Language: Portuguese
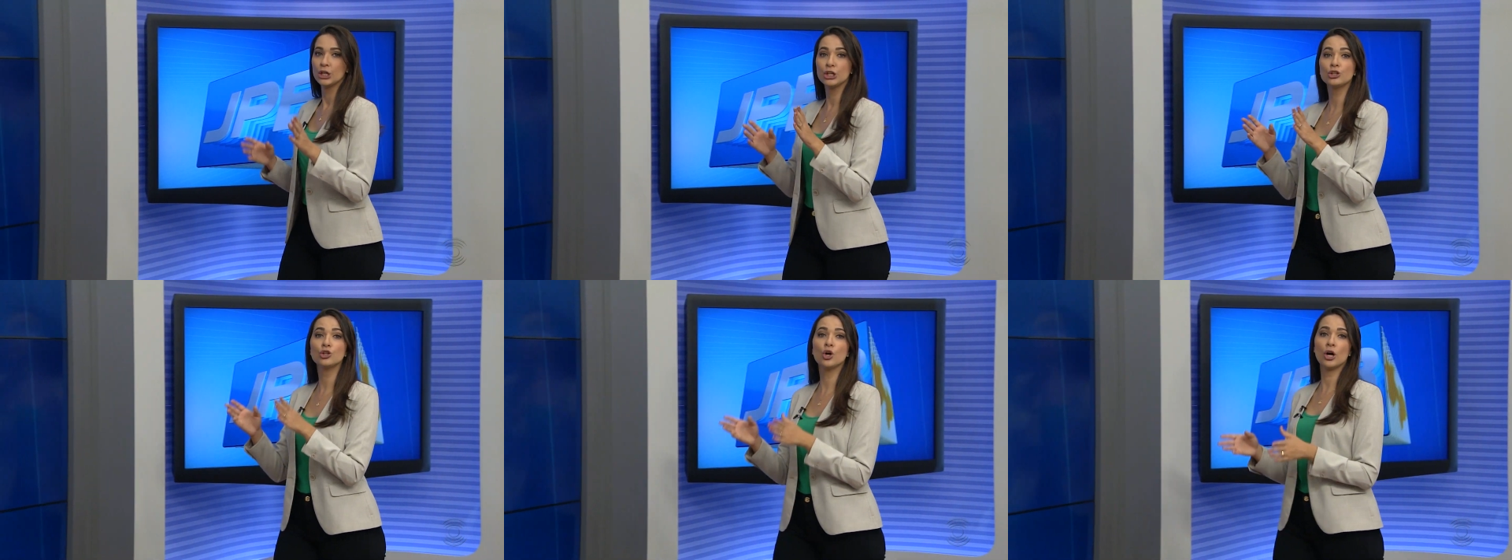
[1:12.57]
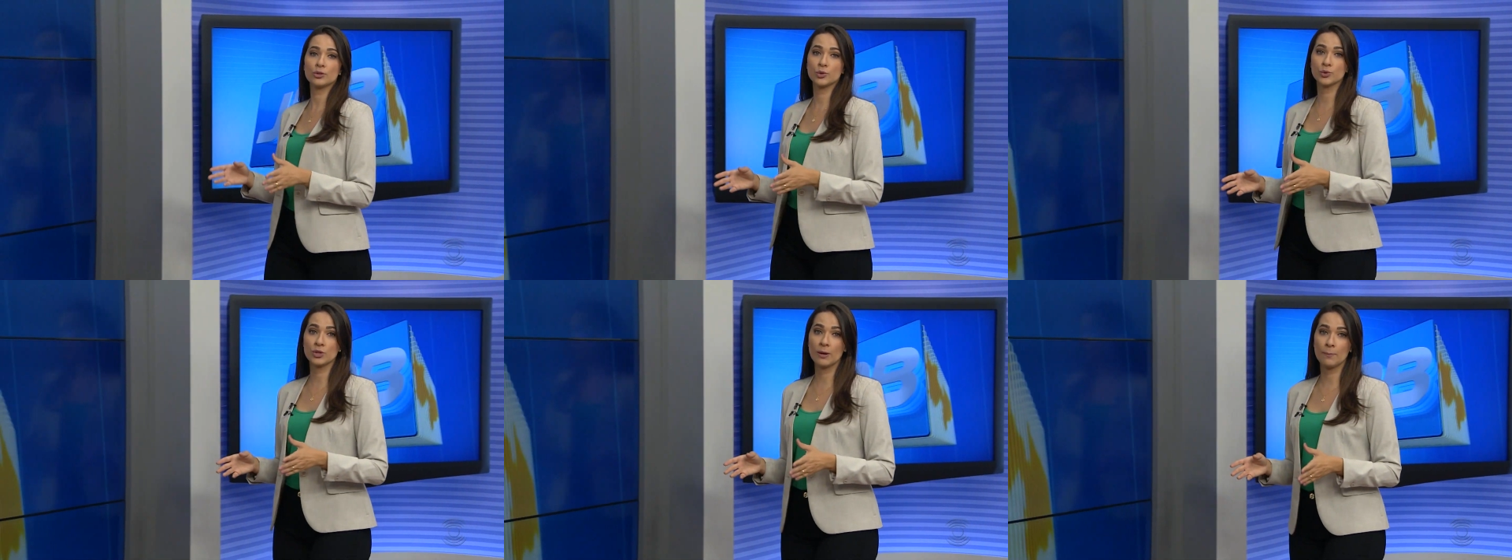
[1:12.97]
E
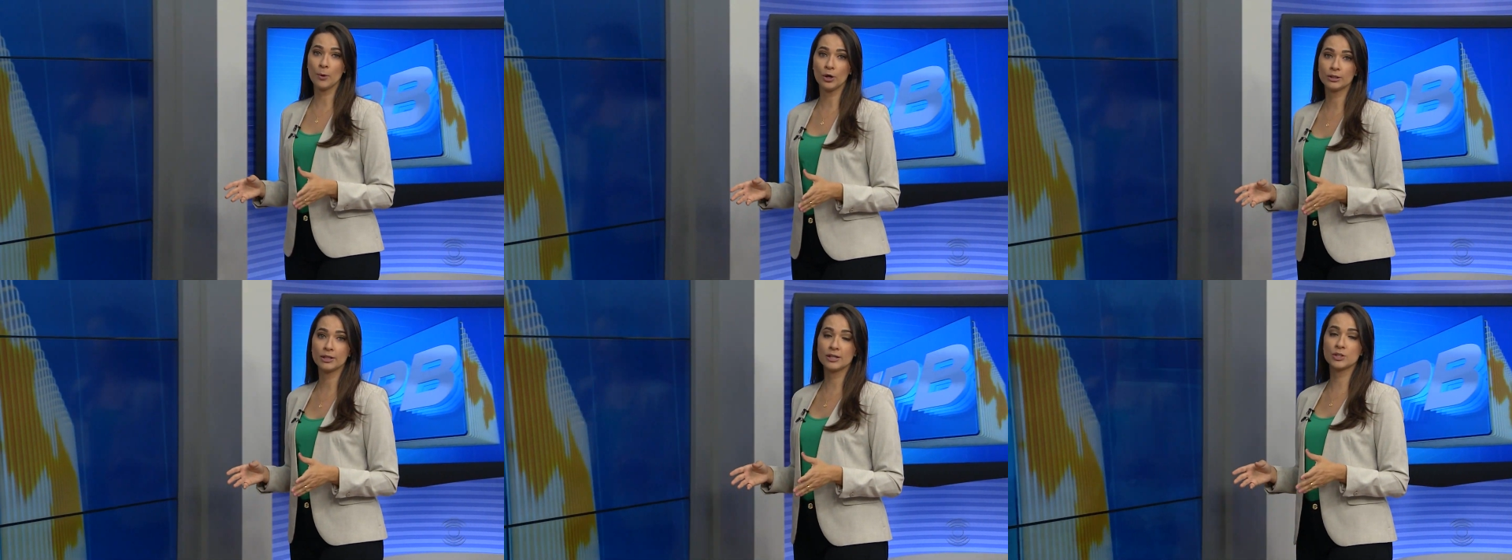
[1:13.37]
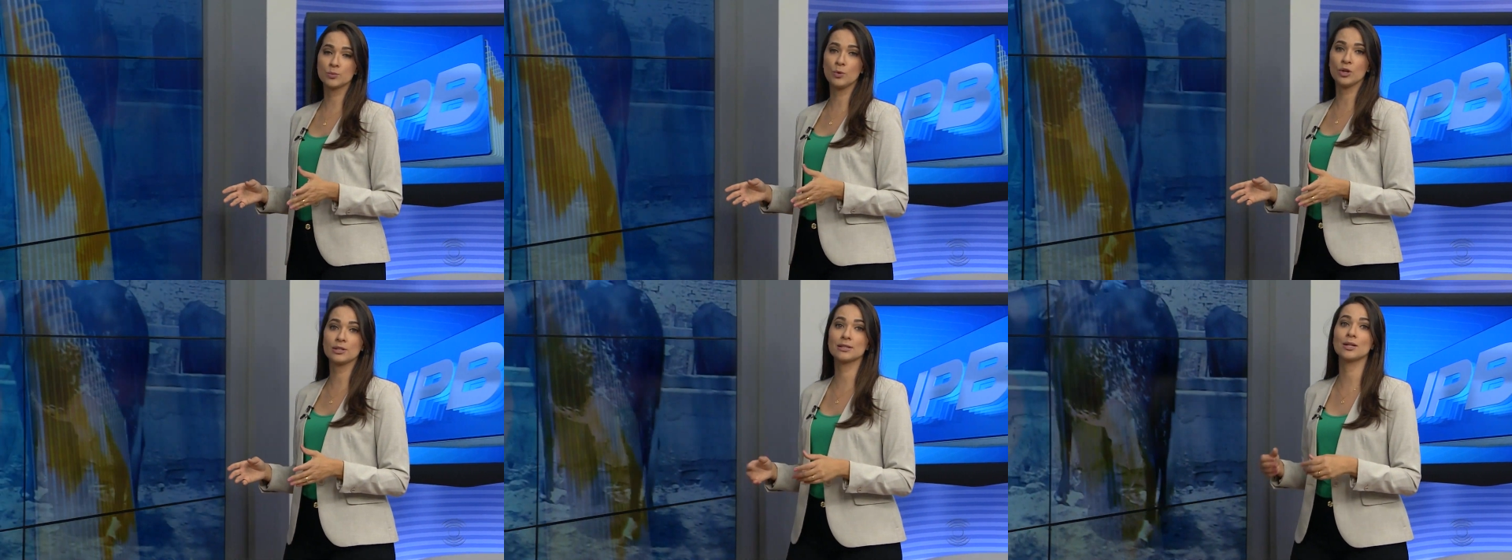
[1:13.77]
nossos repórteres
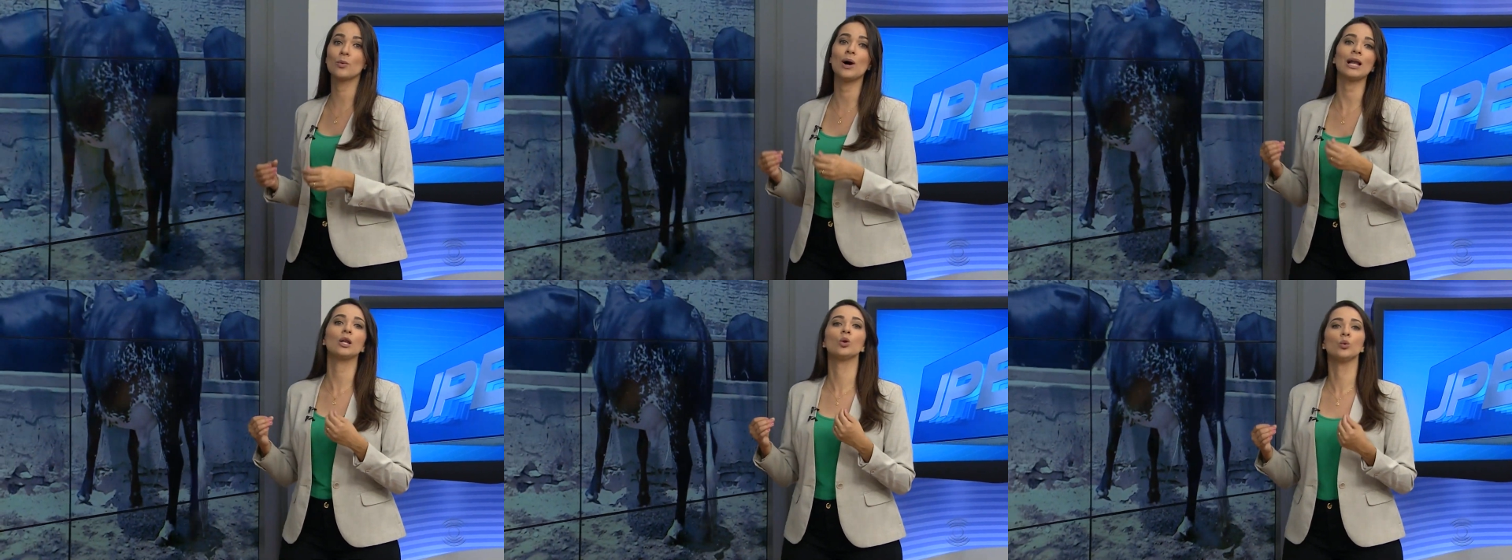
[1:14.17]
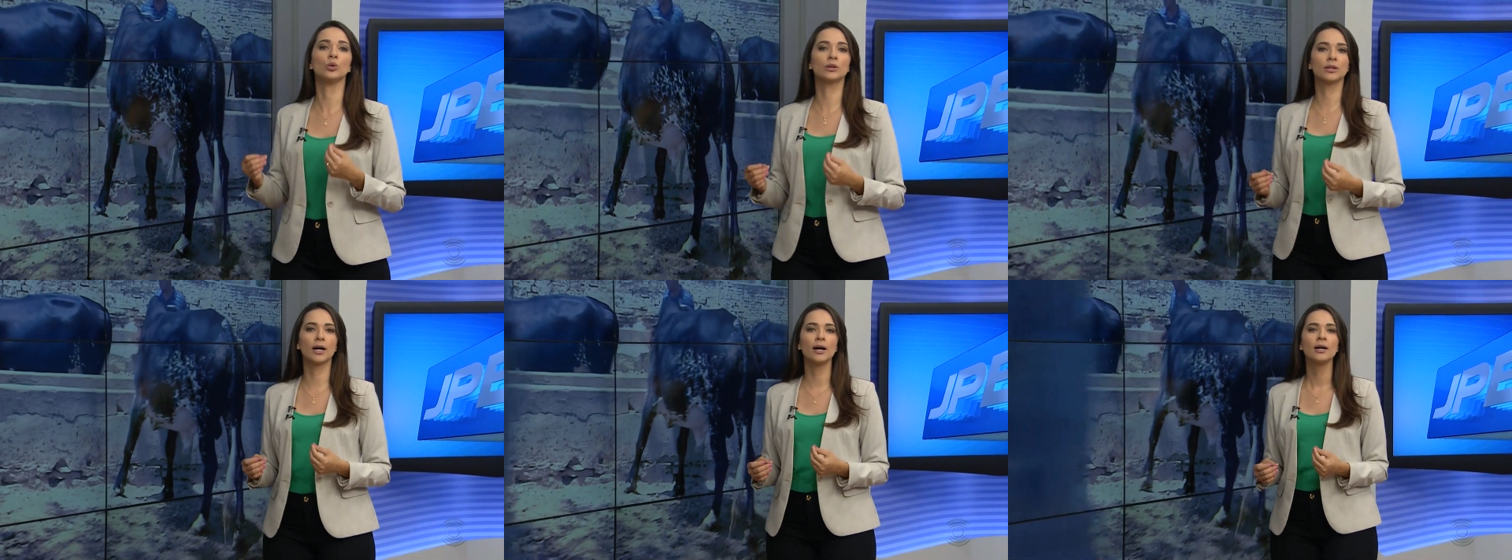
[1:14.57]
mostram a
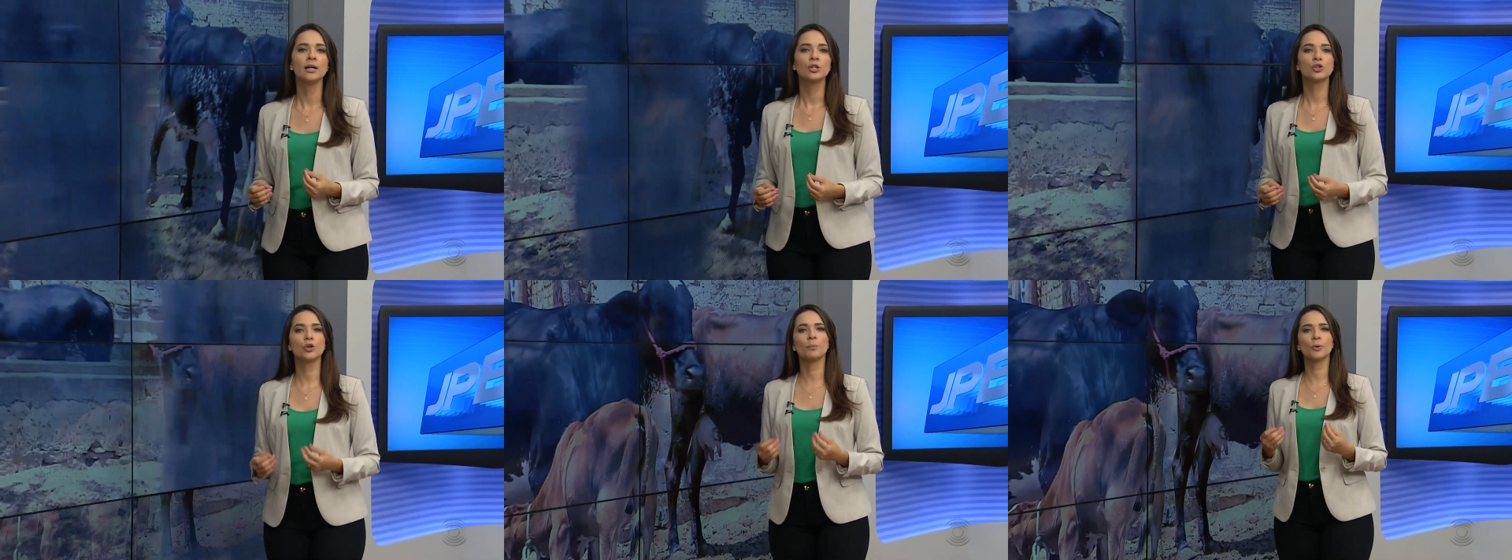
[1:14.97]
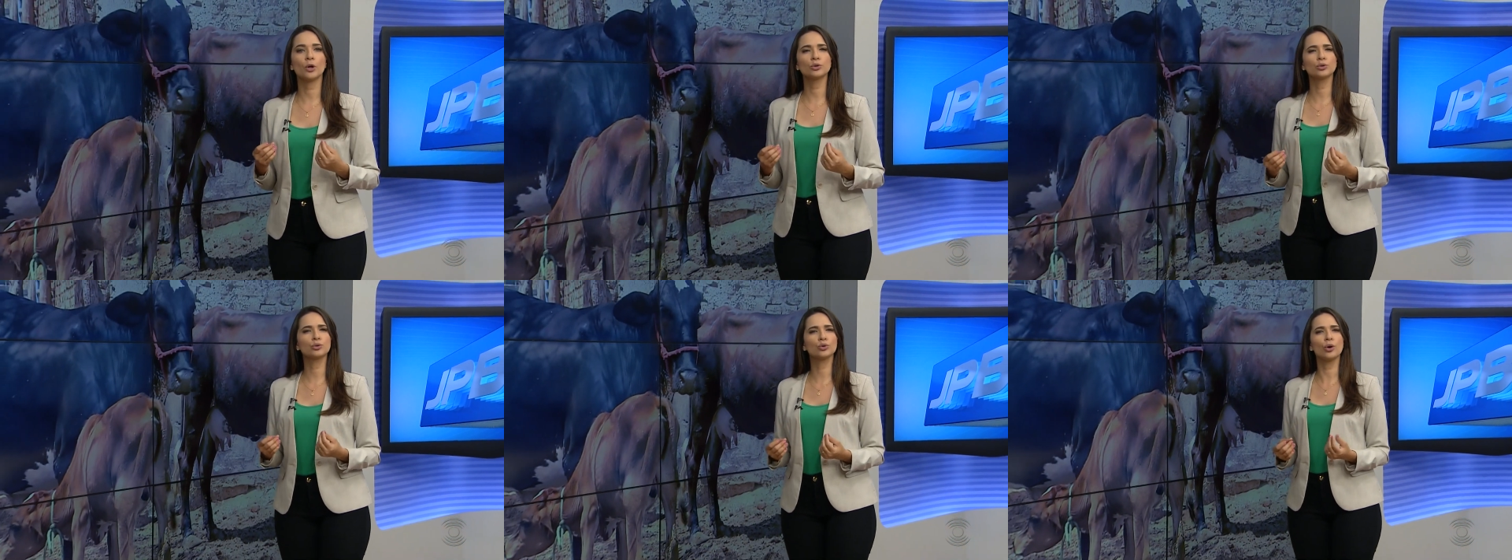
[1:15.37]
luta de
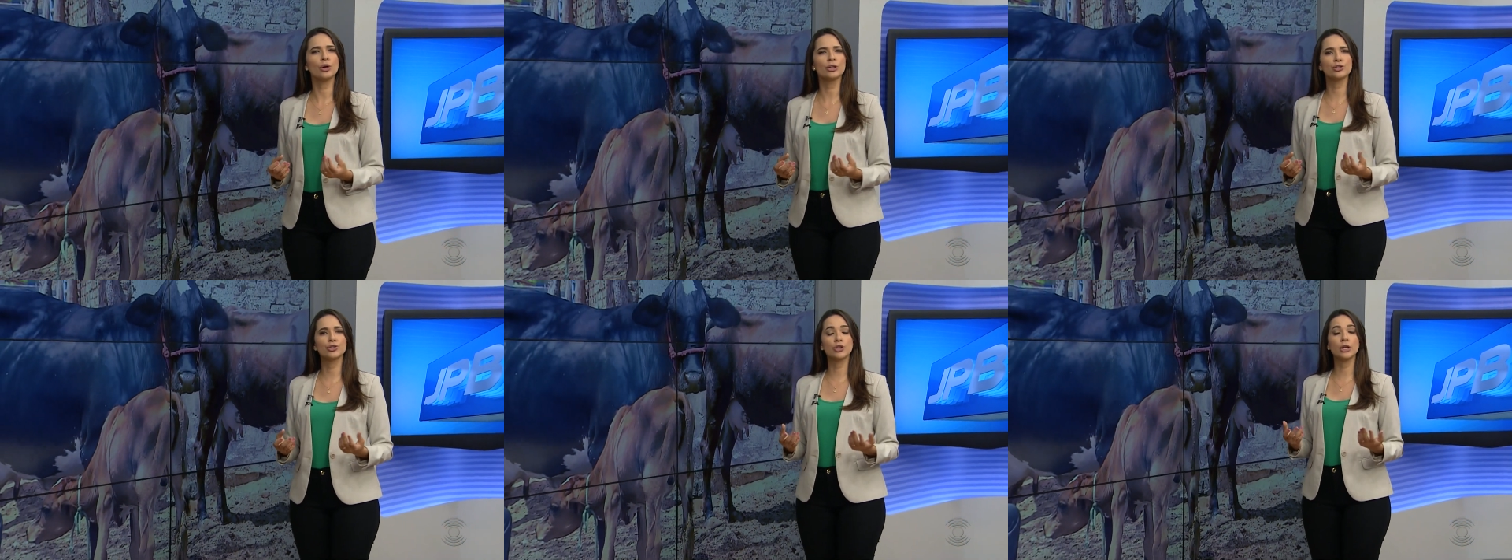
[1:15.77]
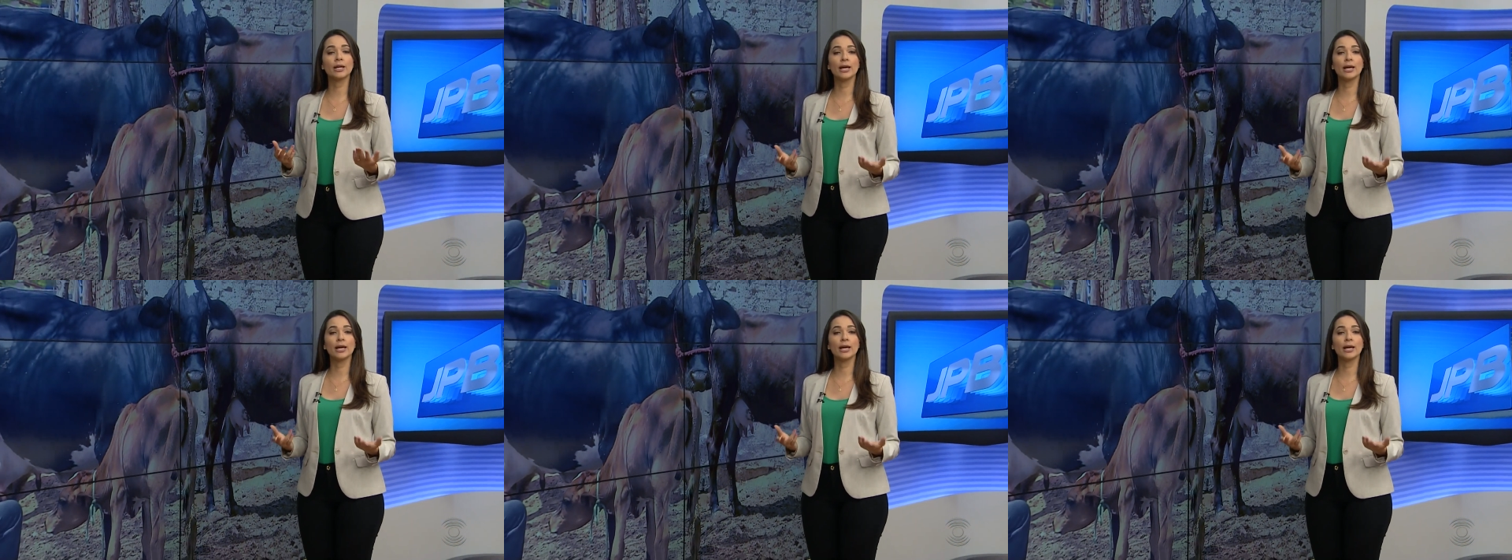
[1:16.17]
produtores de